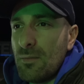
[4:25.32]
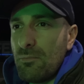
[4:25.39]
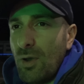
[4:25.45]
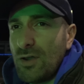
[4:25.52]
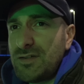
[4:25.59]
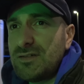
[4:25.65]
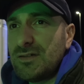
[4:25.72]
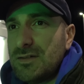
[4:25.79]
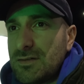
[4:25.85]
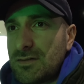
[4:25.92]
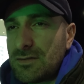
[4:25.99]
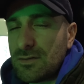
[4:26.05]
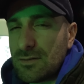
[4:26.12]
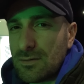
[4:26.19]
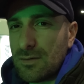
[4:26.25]
möchte
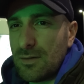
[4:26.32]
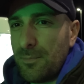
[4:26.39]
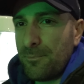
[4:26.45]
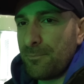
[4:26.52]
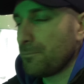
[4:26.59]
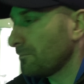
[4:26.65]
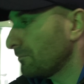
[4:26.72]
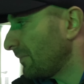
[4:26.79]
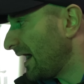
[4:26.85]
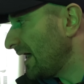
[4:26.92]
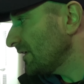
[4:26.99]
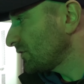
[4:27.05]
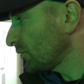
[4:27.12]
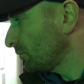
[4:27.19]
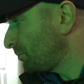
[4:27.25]
ich ähm,
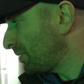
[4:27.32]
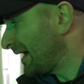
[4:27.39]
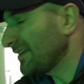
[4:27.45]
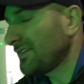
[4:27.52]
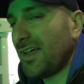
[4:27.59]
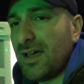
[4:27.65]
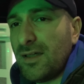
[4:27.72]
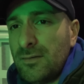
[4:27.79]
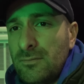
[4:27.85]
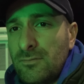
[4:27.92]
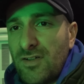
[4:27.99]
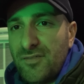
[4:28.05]
mal so ein paar Sachen,